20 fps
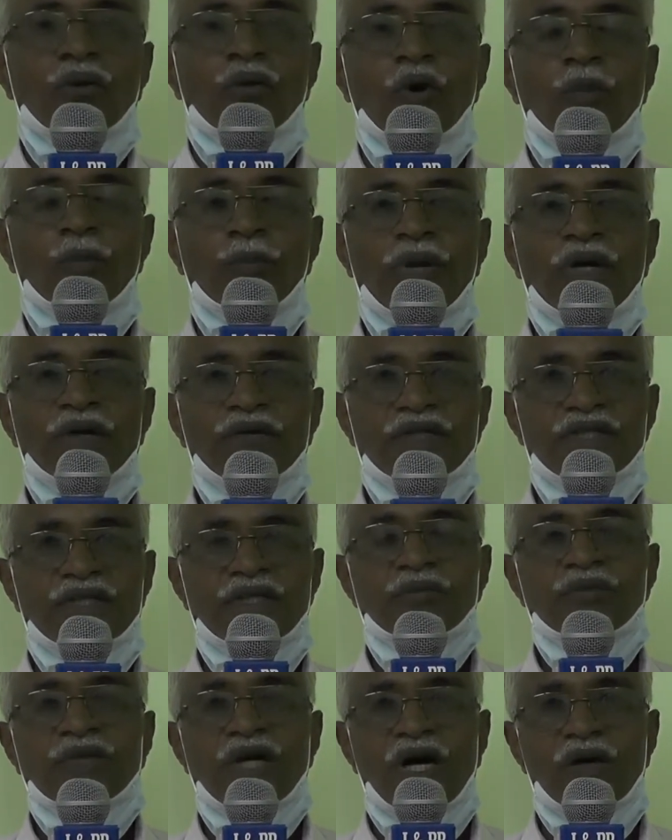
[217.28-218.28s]
గొప్ప
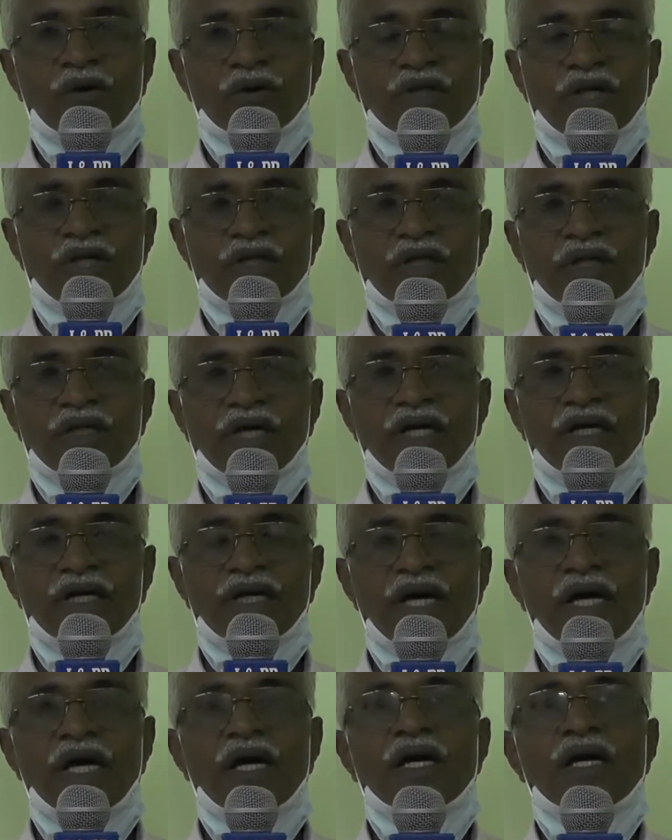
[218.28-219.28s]
విషయం దాగుంది
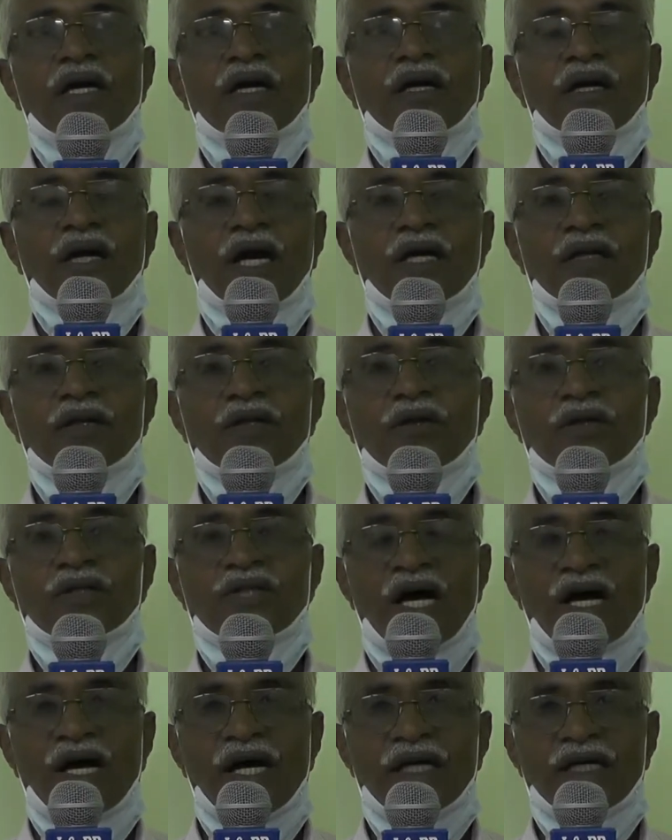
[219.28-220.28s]
ఎందుకంటే రైతులు
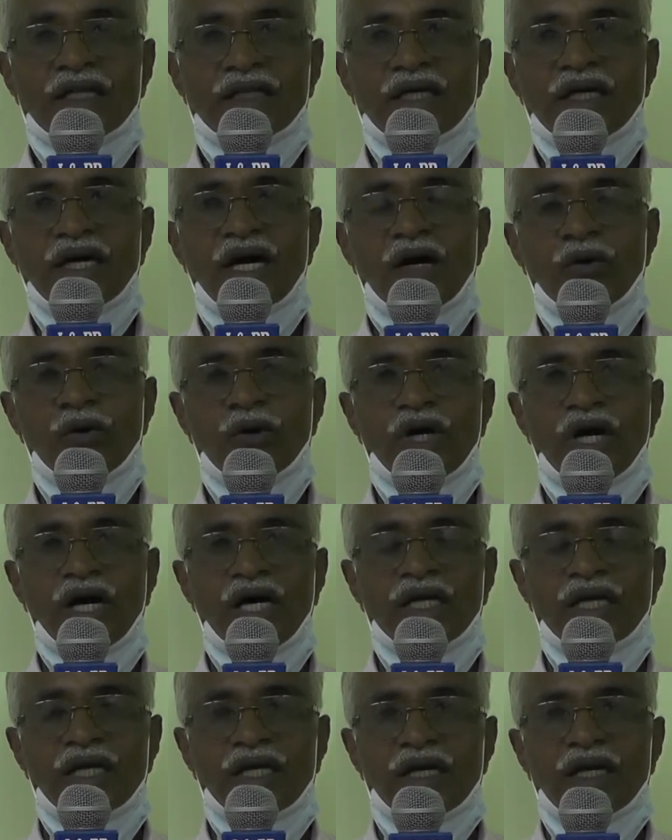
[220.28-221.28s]
సంఘటితంగా
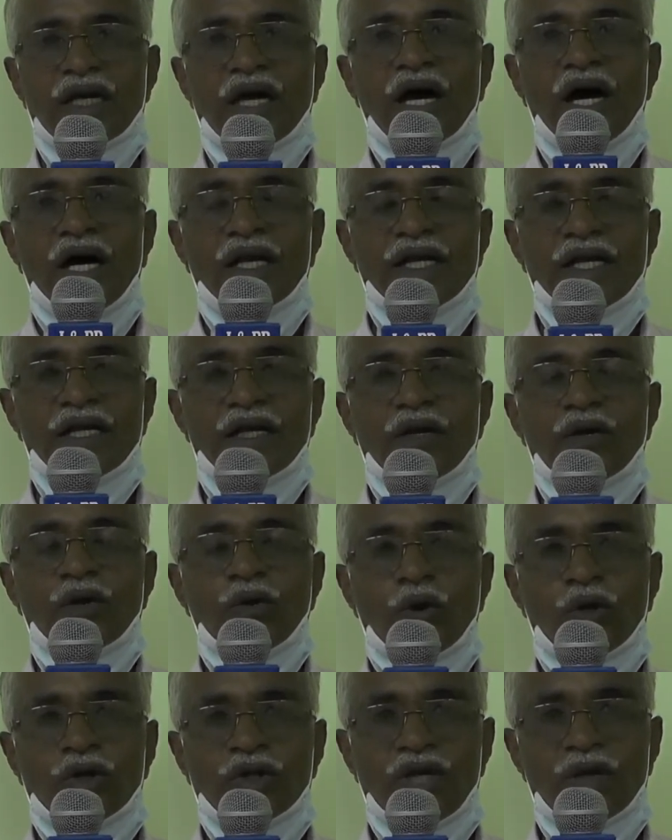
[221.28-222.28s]
ఉండాలి అని
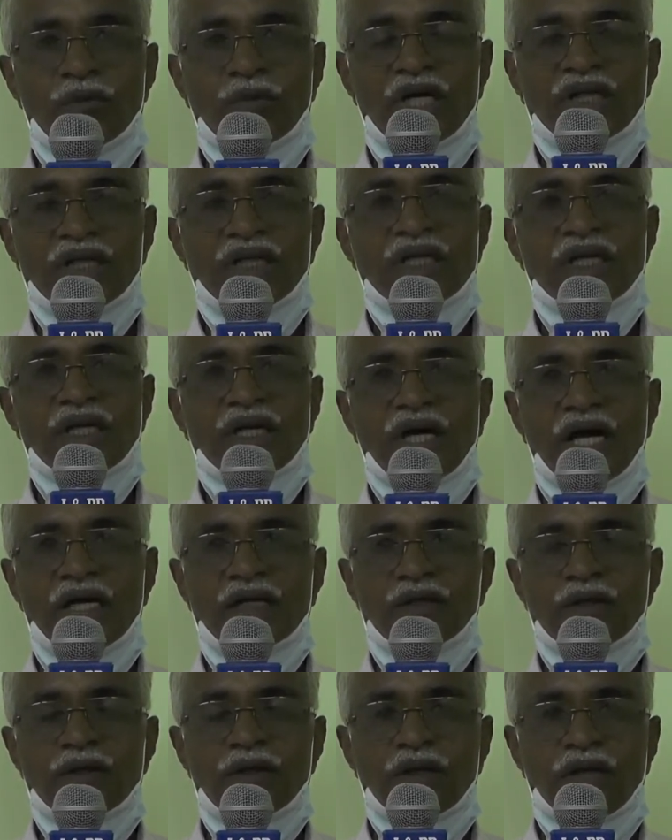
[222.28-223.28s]
కొంతమందిని
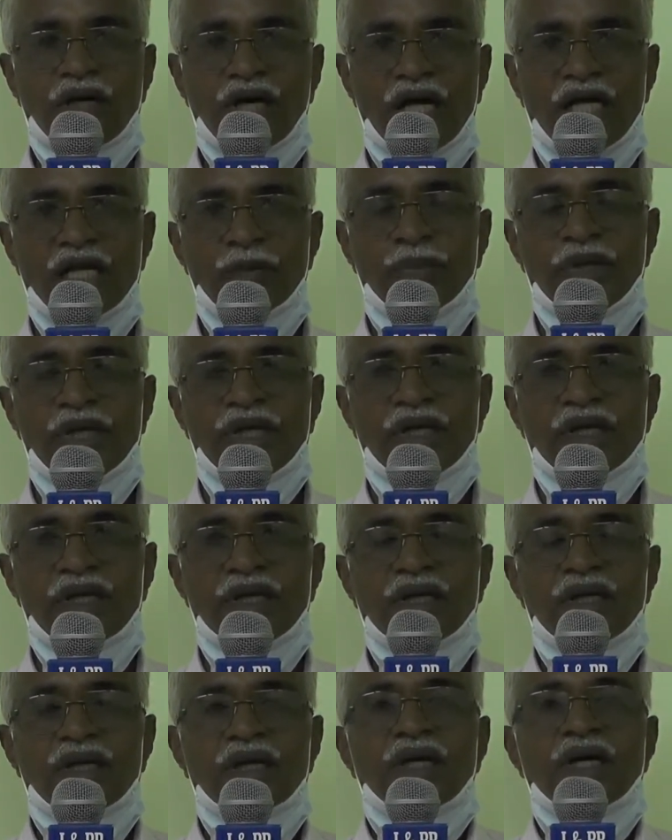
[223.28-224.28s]
రైతులను కలిపి
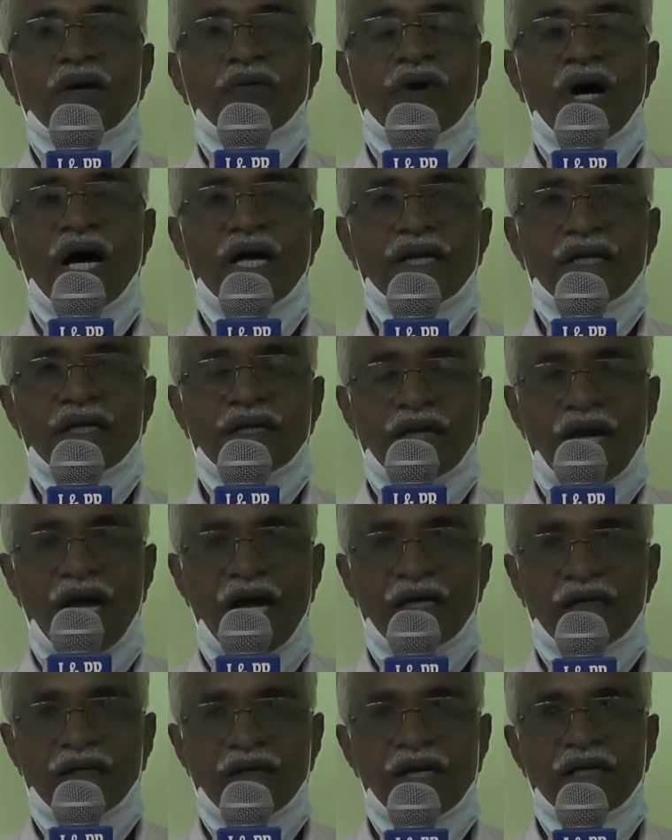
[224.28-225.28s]
వారికి
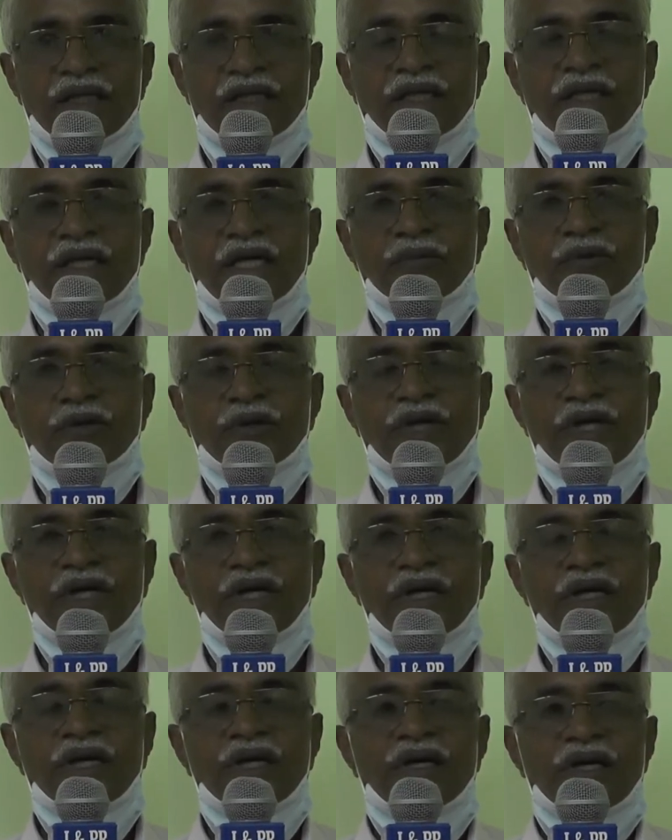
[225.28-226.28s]
ట్రాక్టర్లు అయితేనే ఉంది
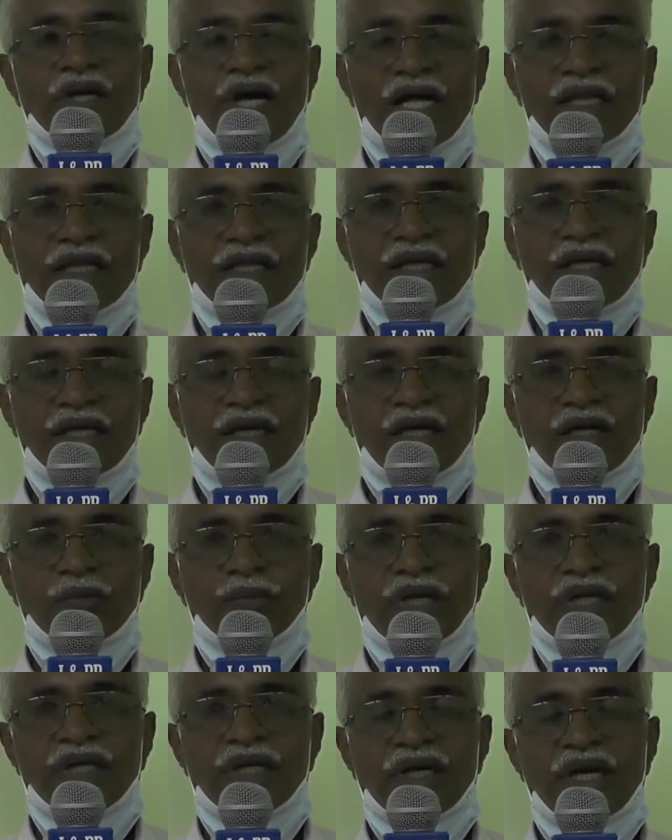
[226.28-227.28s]
యాంత్రీకరణ
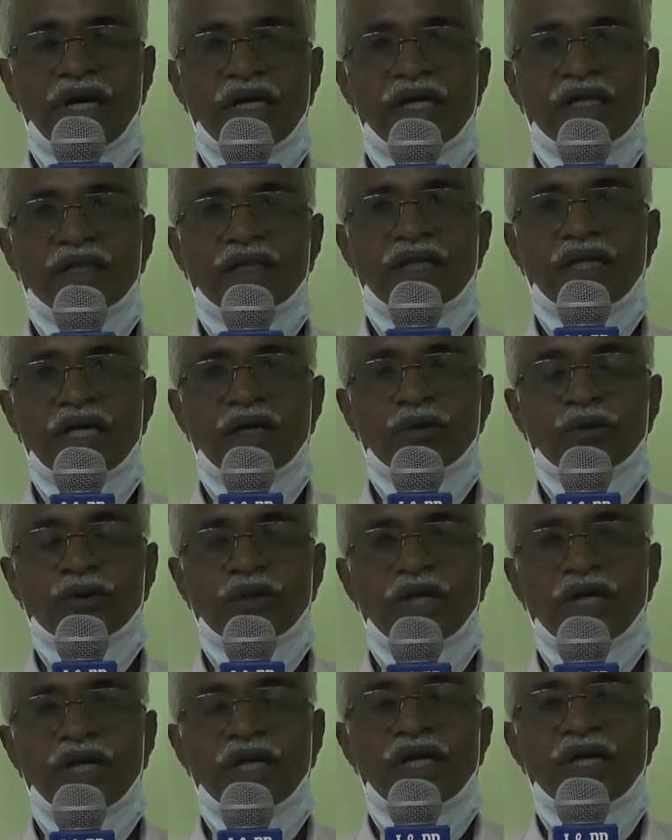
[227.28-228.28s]
పరికరాలు అయితేనే
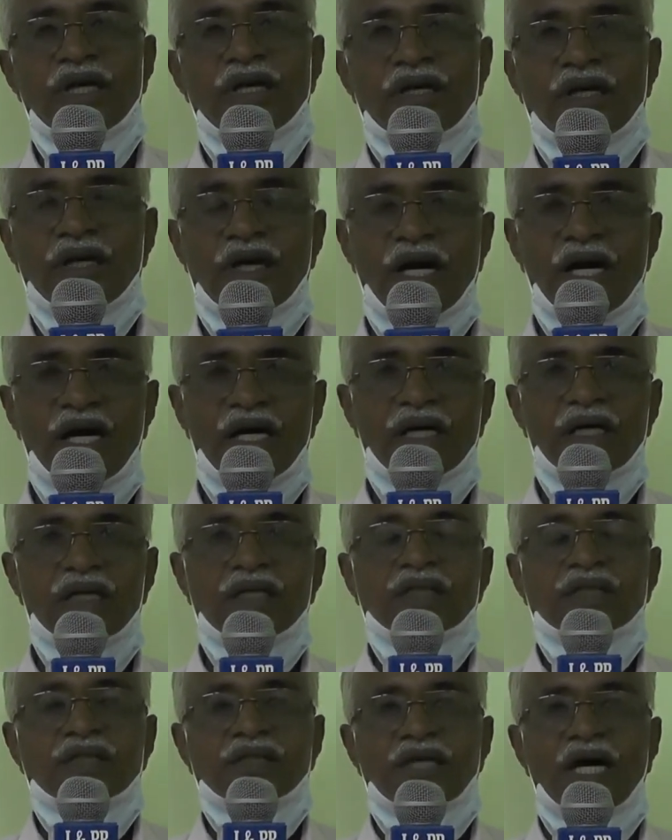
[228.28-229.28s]
ఉంది ఇంకా
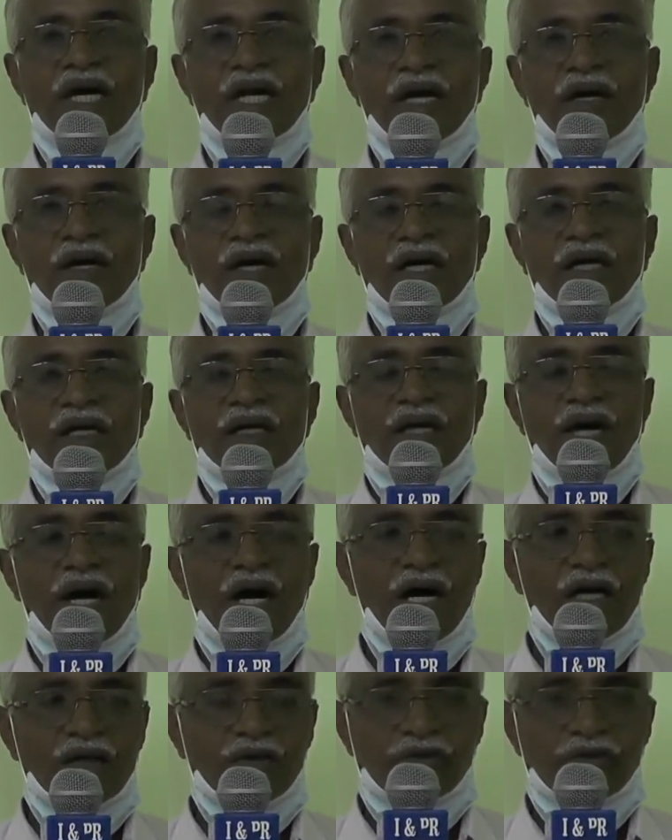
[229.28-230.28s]
చాలా ఆ